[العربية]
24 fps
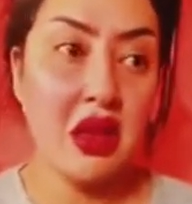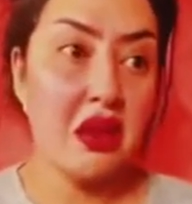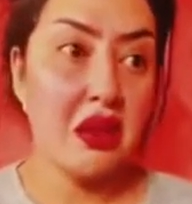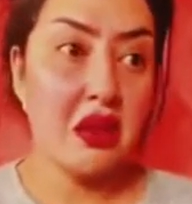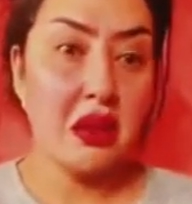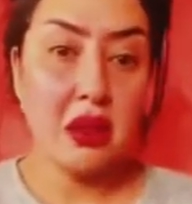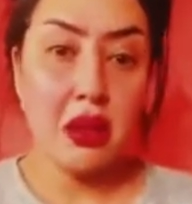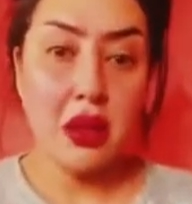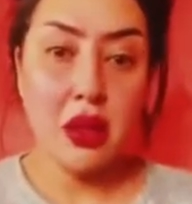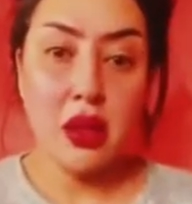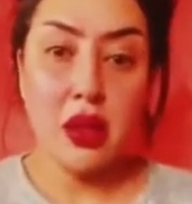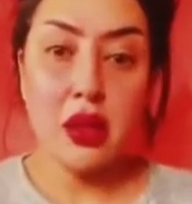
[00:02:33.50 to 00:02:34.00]

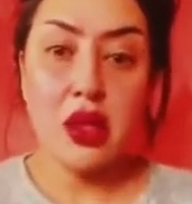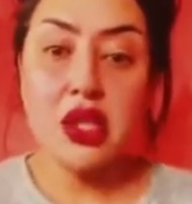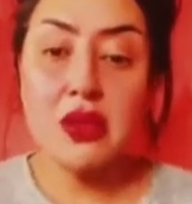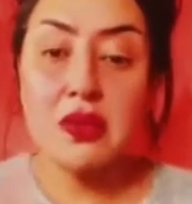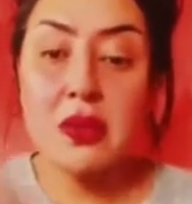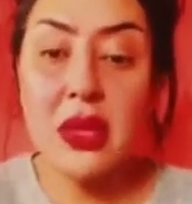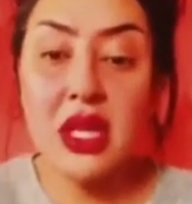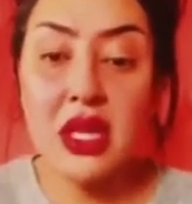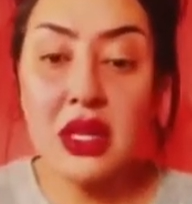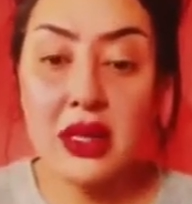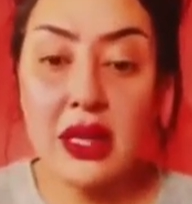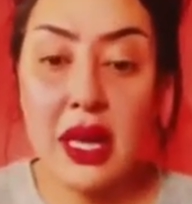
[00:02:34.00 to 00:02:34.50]
واش من
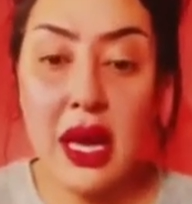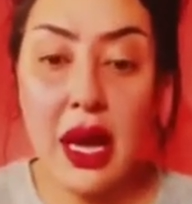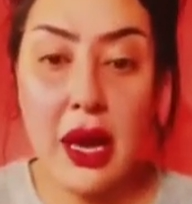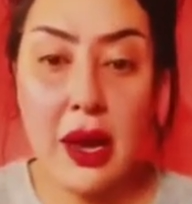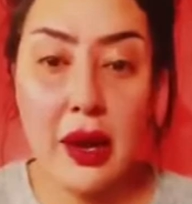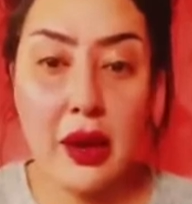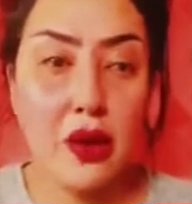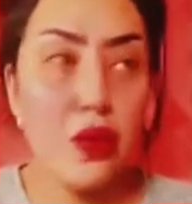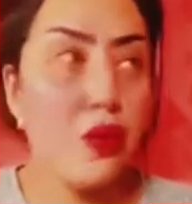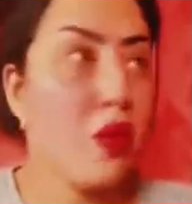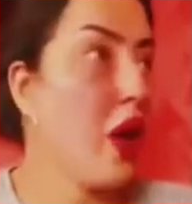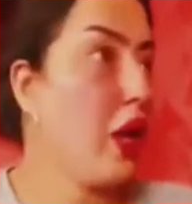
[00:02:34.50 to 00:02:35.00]
دار هو
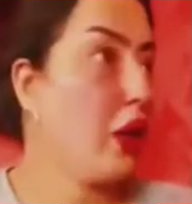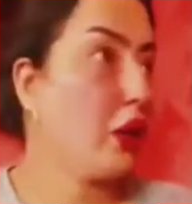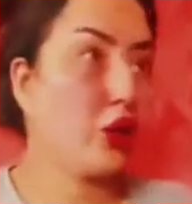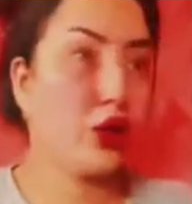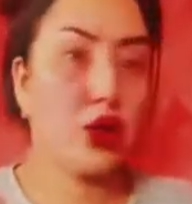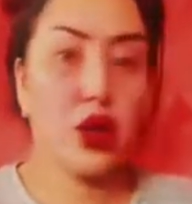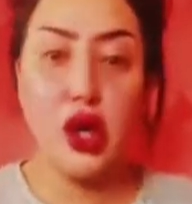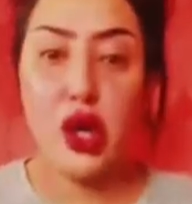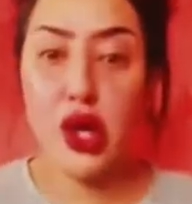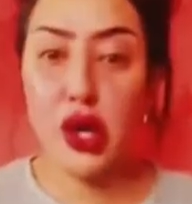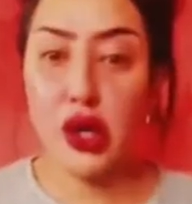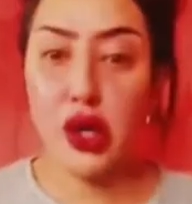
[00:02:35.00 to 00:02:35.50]
عندو
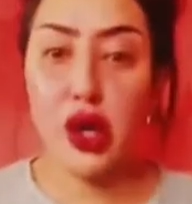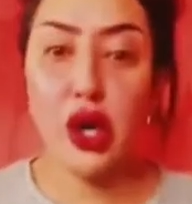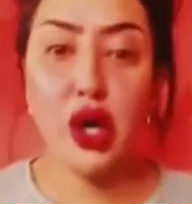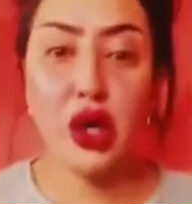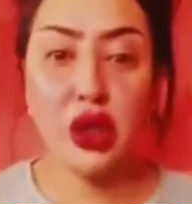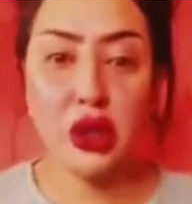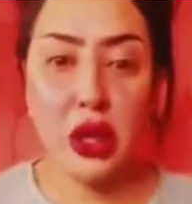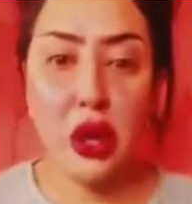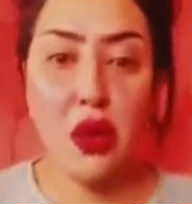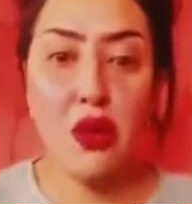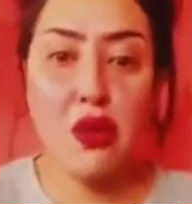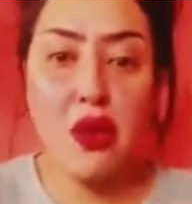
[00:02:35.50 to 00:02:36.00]
الحيوطه
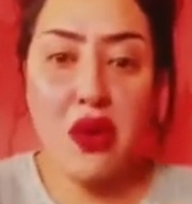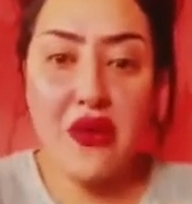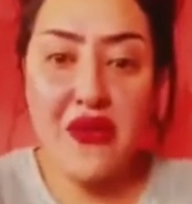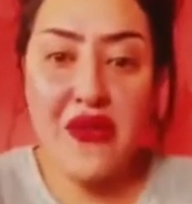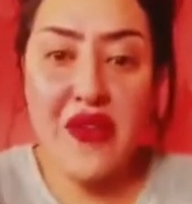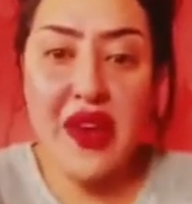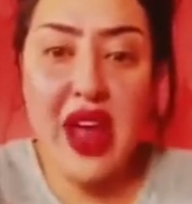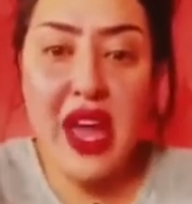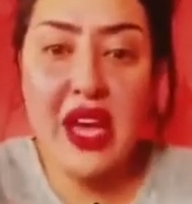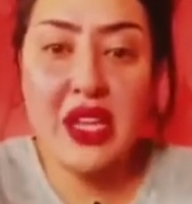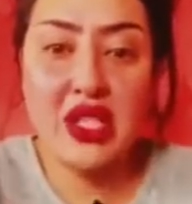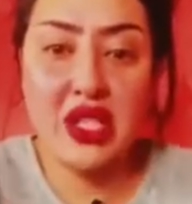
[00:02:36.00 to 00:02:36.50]
هو
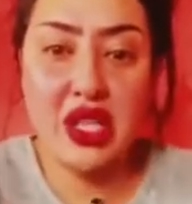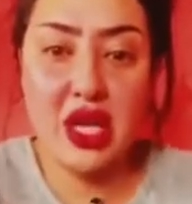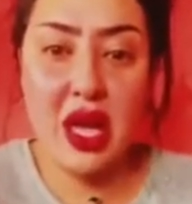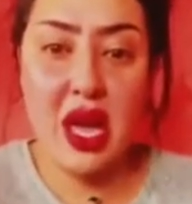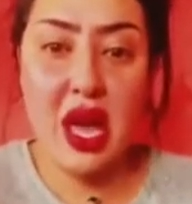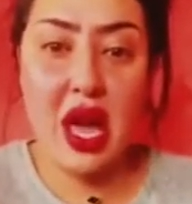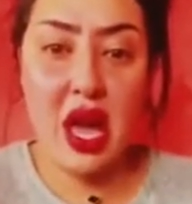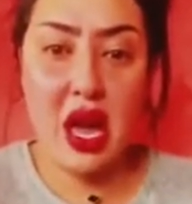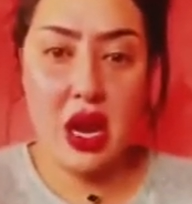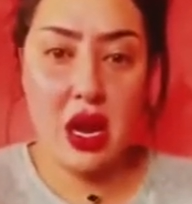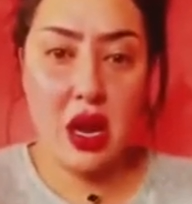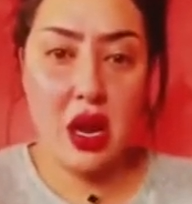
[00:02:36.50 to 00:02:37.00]
فراشي
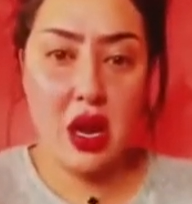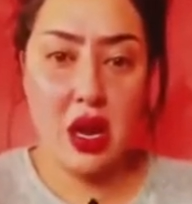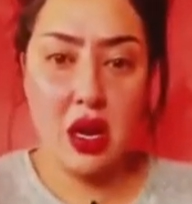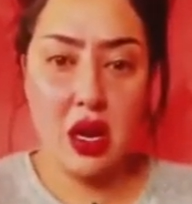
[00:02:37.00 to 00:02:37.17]
انا